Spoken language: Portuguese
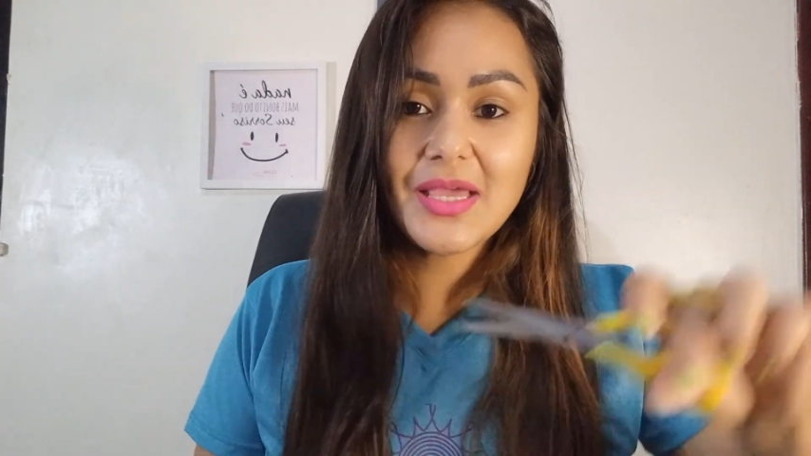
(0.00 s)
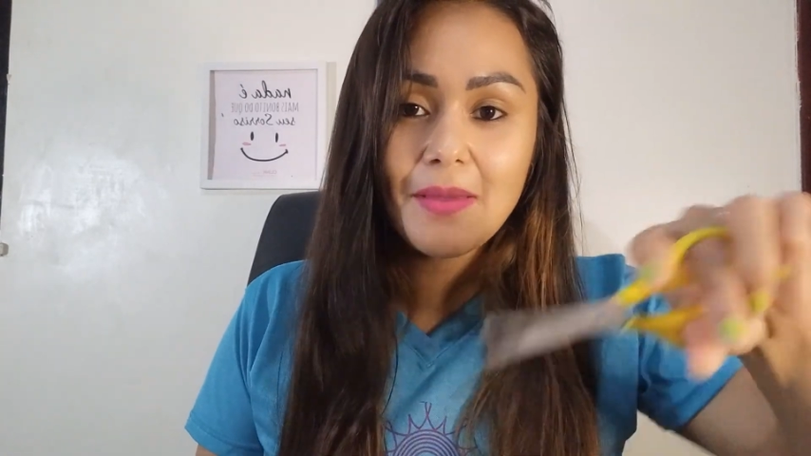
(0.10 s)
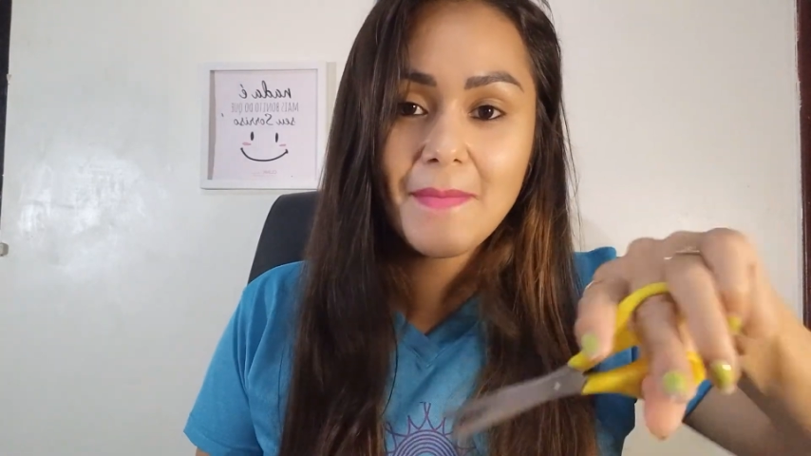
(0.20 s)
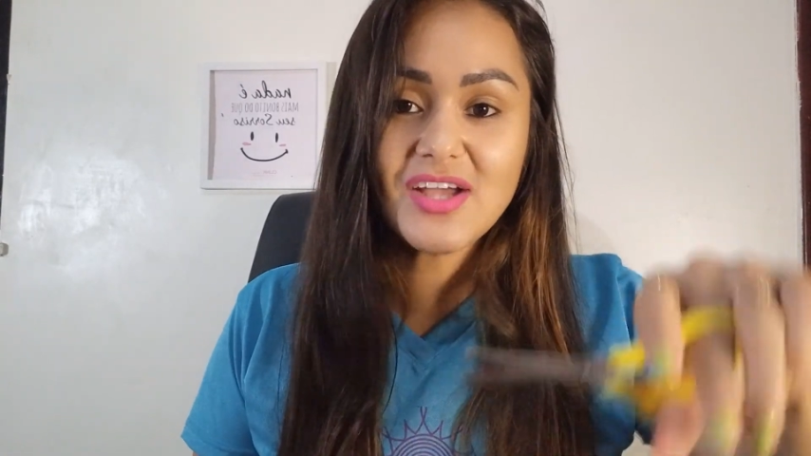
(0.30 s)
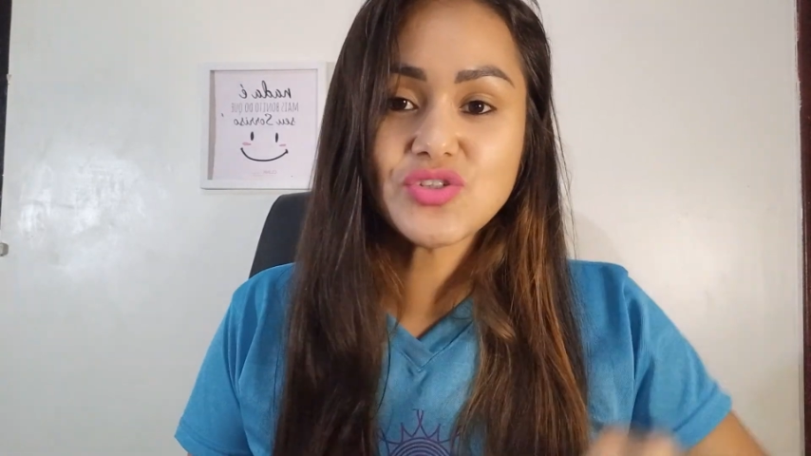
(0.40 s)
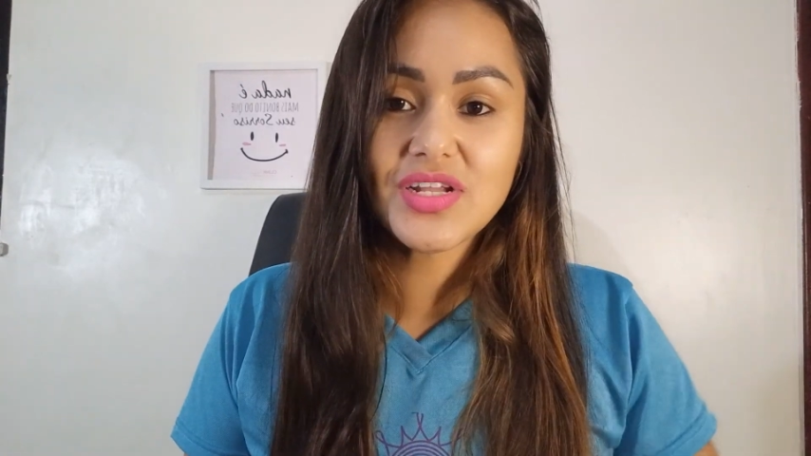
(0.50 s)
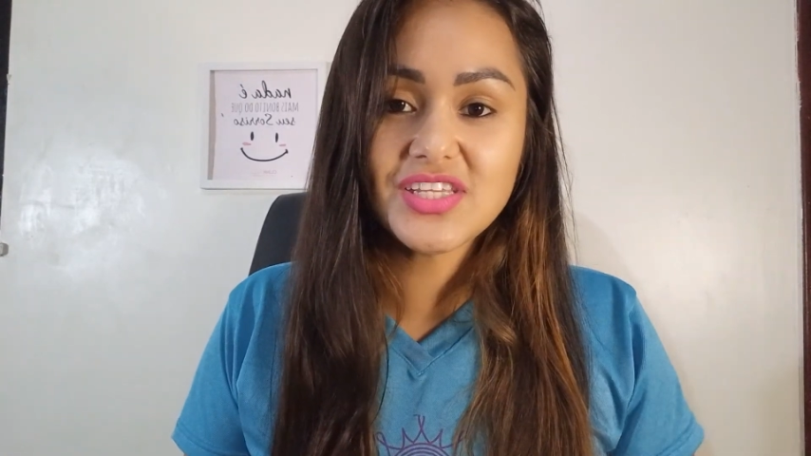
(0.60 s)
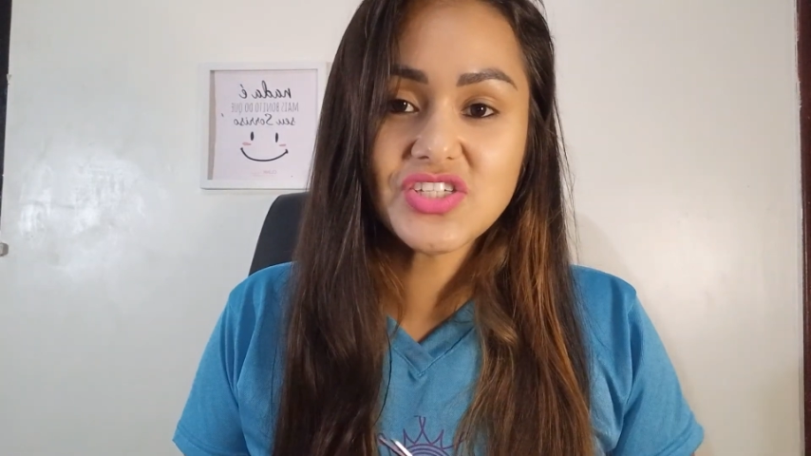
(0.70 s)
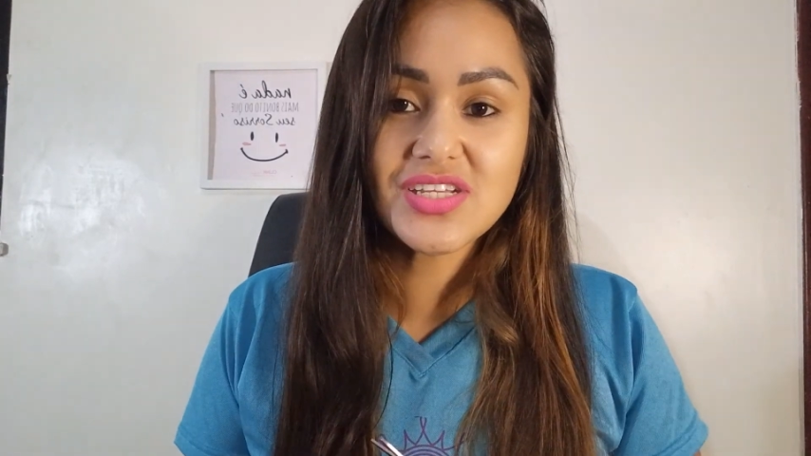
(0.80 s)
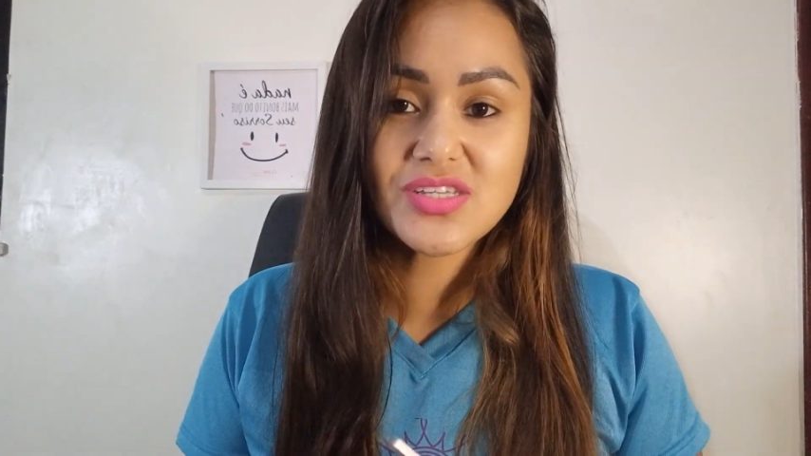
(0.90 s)
embaixo na
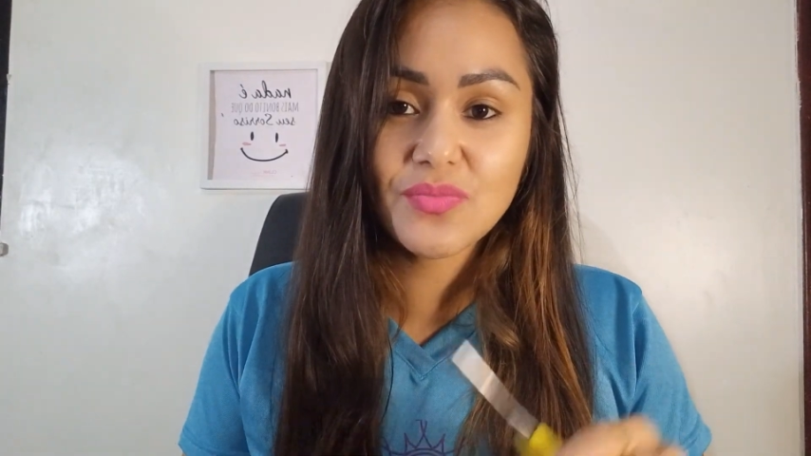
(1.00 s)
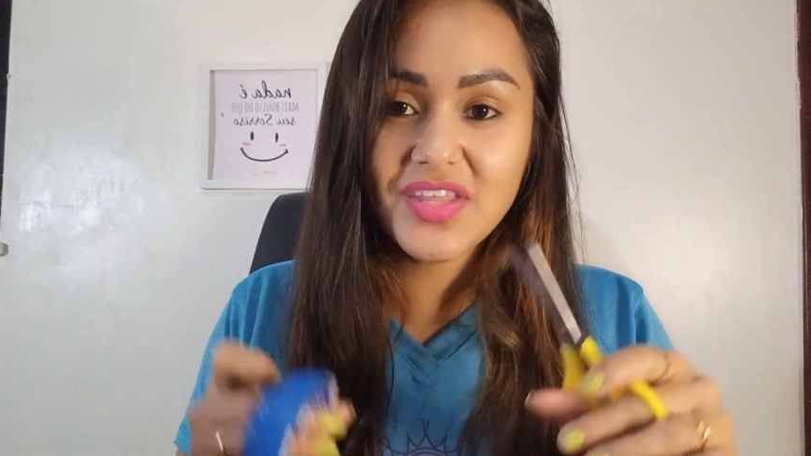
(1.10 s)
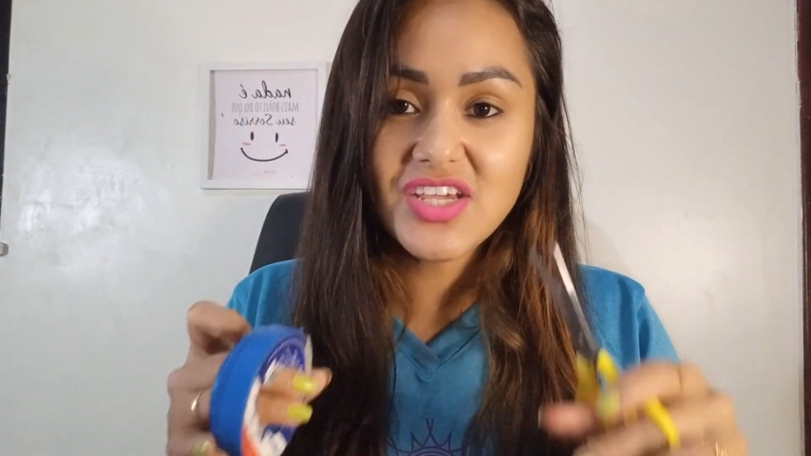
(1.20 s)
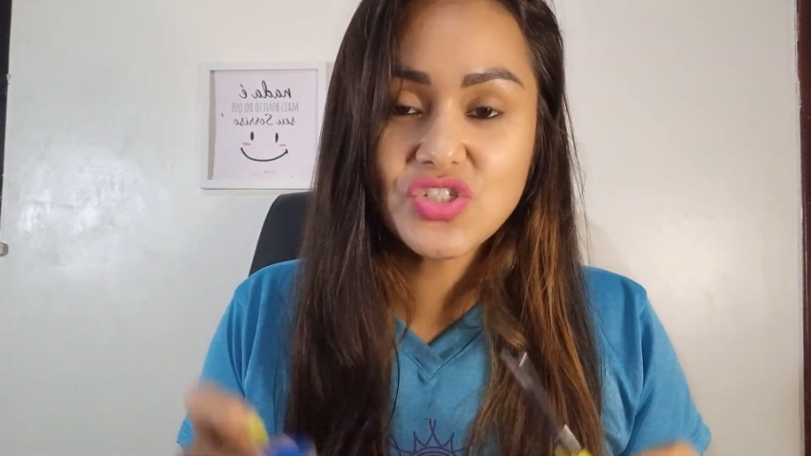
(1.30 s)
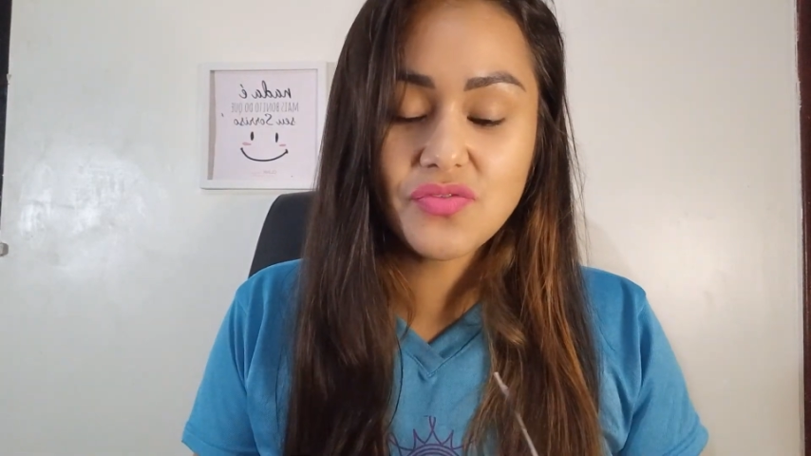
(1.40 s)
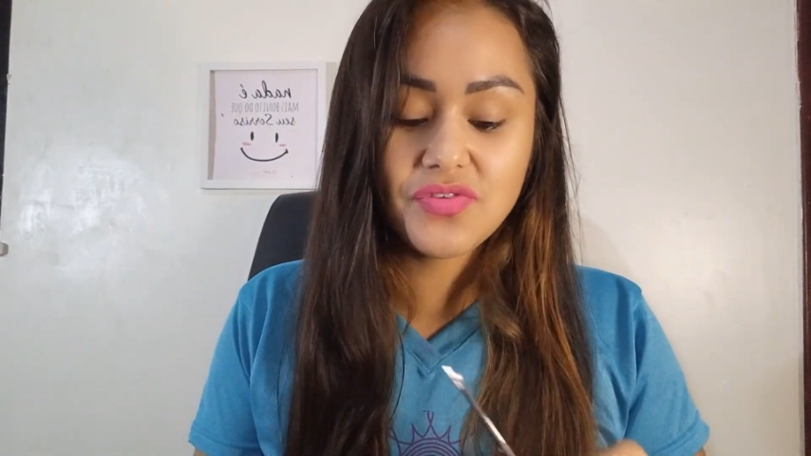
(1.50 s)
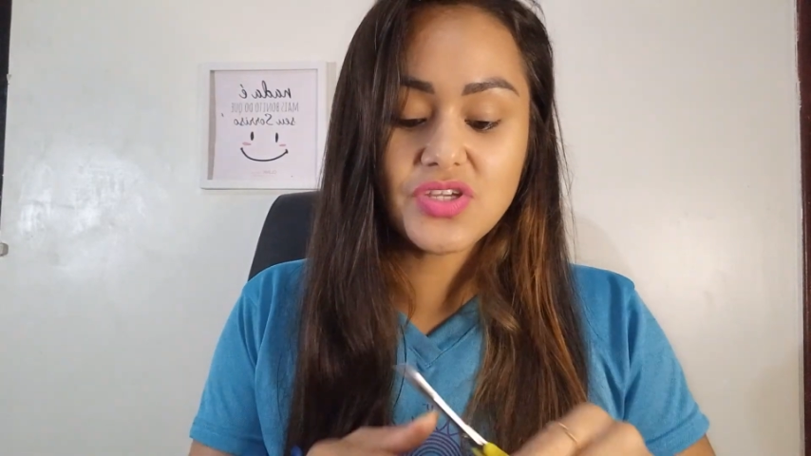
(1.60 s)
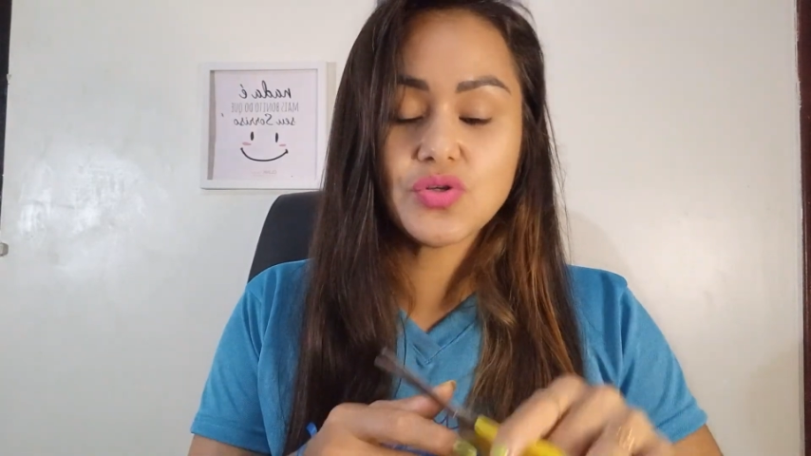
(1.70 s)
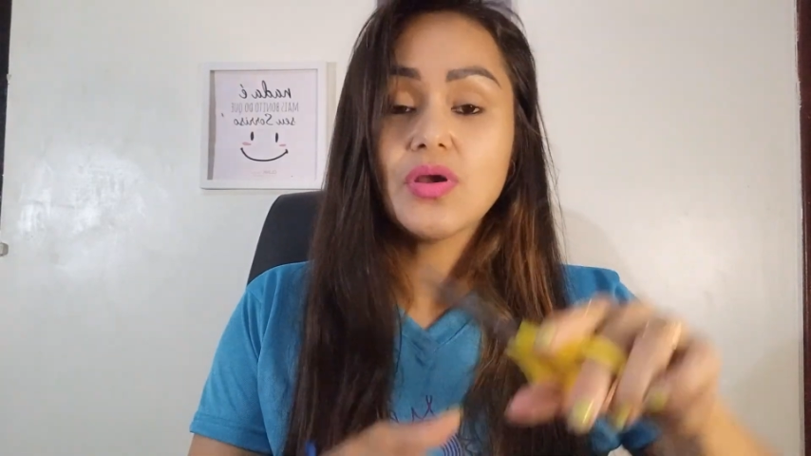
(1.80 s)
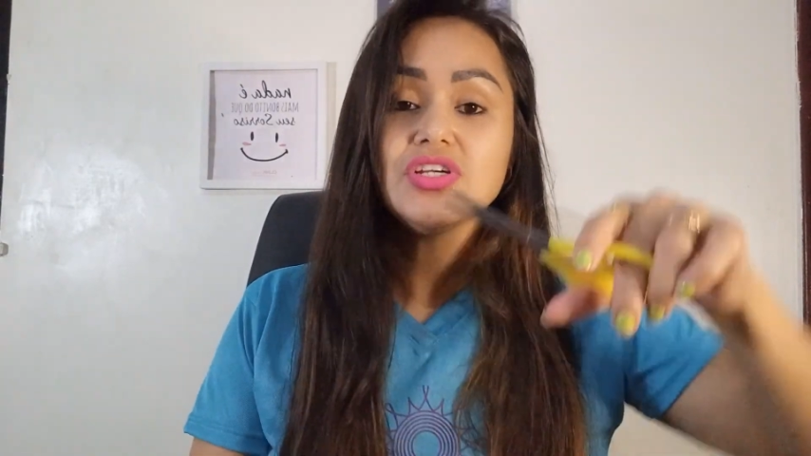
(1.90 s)
descrição deste
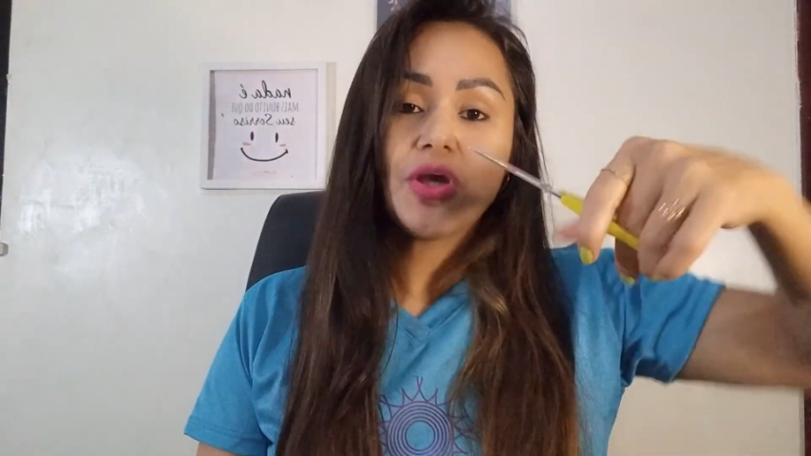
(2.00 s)
vídeo.